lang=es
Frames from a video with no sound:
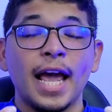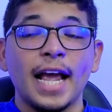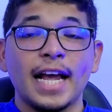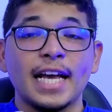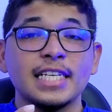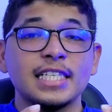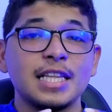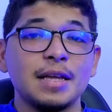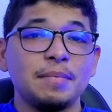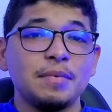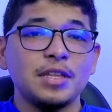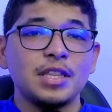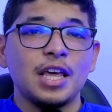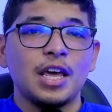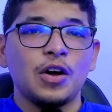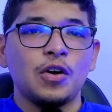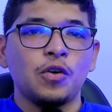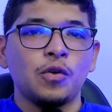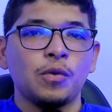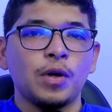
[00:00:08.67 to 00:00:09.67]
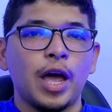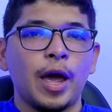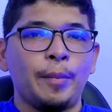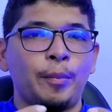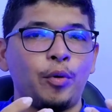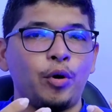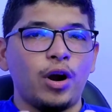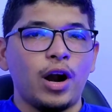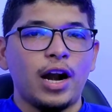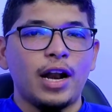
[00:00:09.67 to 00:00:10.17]
En este video
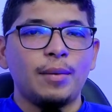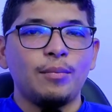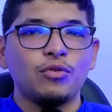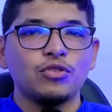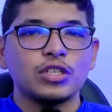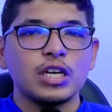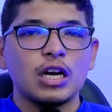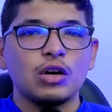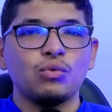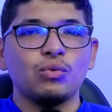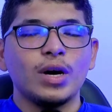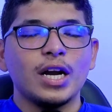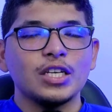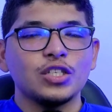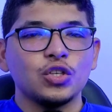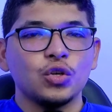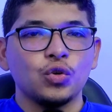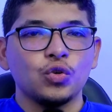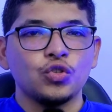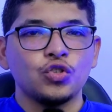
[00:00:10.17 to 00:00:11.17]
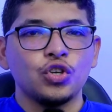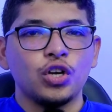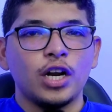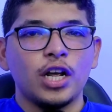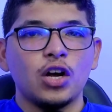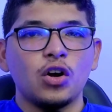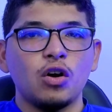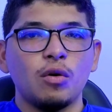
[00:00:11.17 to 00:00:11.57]
exploraremos algunas soluciones